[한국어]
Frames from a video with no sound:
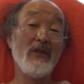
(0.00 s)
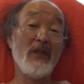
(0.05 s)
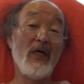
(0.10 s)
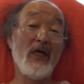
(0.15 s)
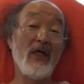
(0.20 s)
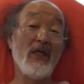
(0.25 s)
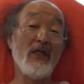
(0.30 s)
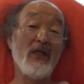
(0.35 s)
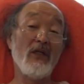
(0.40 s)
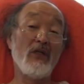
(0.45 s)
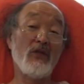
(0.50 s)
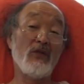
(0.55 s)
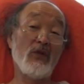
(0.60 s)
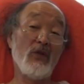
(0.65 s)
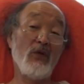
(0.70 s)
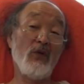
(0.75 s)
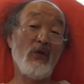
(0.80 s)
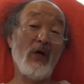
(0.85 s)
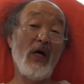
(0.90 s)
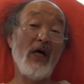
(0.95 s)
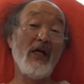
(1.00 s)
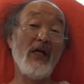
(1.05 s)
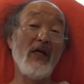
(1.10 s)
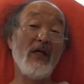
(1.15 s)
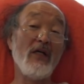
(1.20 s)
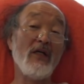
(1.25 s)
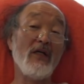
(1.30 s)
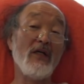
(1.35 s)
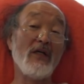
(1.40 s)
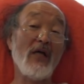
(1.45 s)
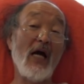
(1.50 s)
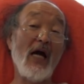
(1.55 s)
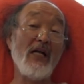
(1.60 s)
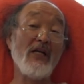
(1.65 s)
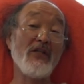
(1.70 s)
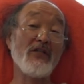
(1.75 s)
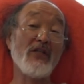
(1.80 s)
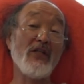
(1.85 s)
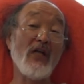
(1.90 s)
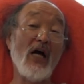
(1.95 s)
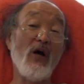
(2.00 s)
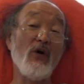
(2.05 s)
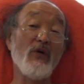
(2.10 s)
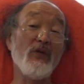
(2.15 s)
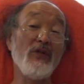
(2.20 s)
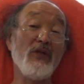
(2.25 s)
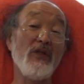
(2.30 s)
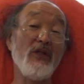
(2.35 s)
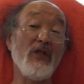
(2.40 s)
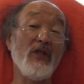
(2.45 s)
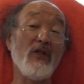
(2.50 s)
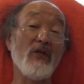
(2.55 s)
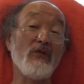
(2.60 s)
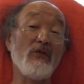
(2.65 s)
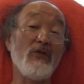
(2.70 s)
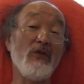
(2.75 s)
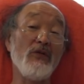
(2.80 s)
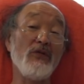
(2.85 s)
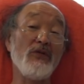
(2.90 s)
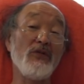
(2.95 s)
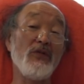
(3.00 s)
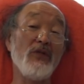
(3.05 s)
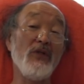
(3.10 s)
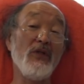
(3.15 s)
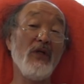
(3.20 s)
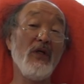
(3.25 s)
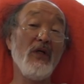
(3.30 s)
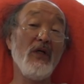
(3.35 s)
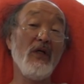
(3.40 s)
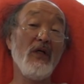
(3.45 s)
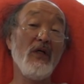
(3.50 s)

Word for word: 예, 예, 또 한해 그 간에서 나오는 이루툭스